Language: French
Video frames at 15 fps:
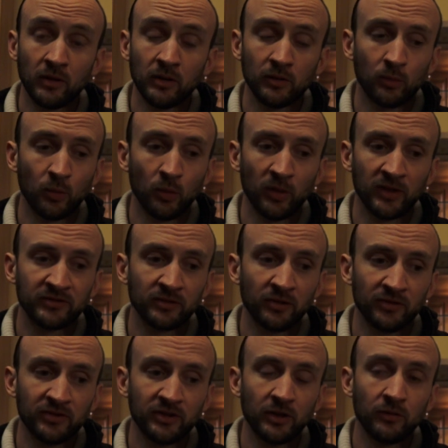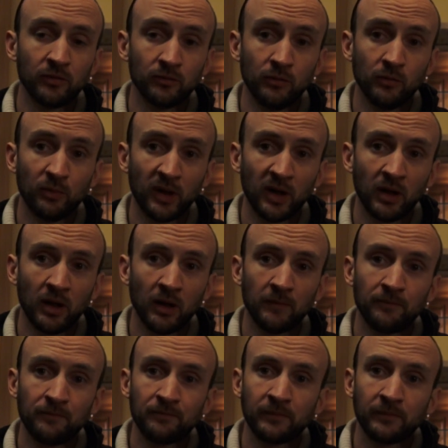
il ne peut pas sortir de nulle part.